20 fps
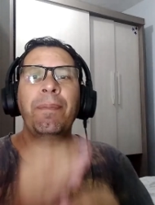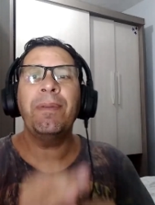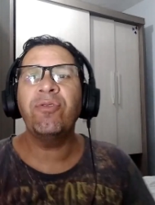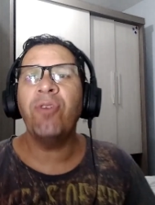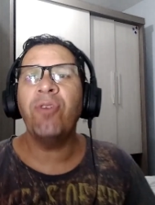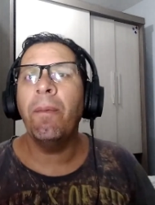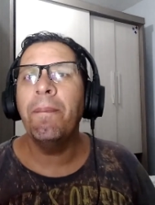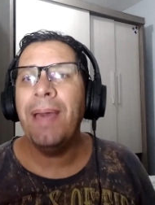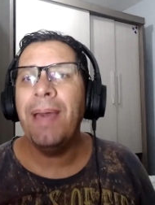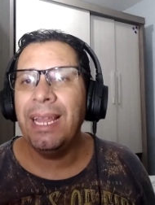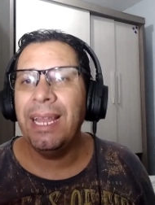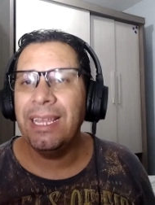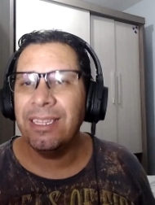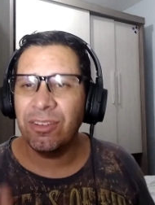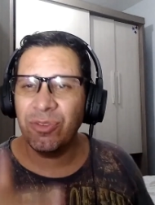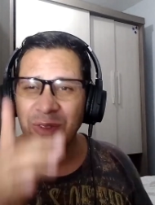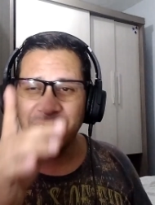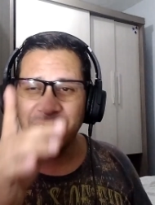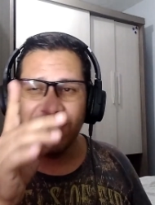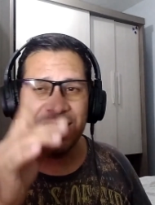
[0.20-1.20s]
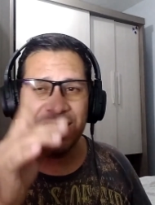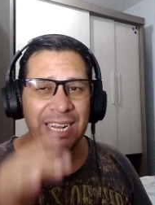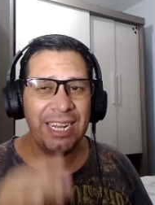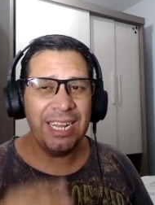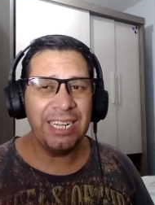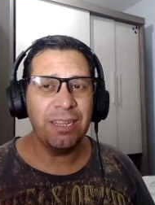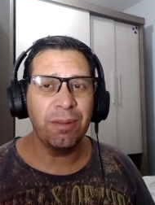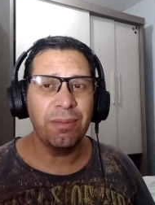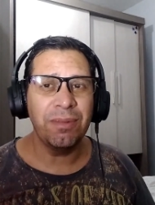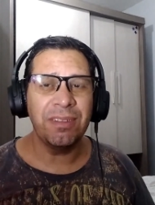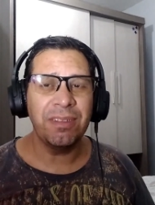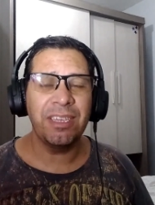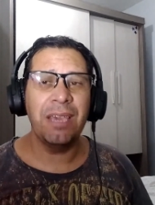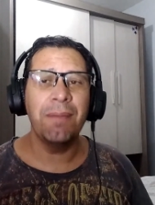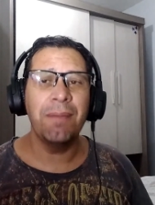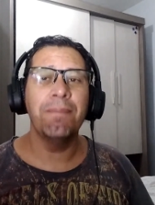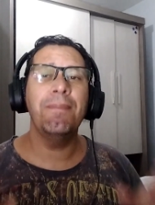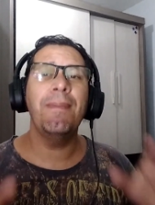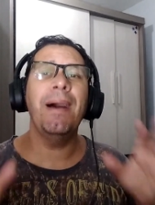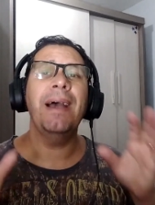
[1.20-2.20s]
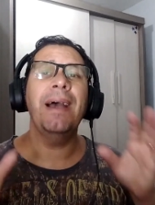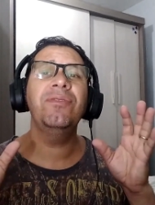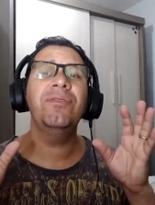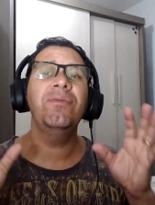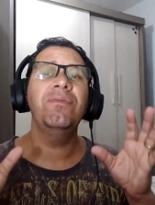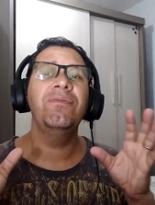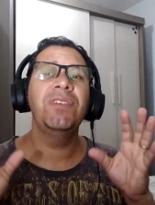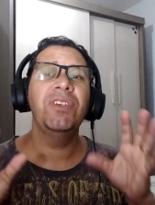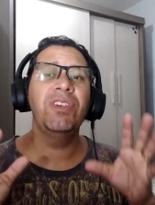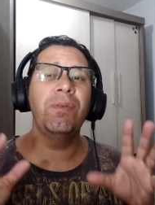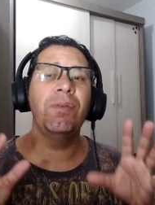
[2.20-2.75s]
Fala pessoal, beleza? Sou o Indra Neto, estamos aqui mais um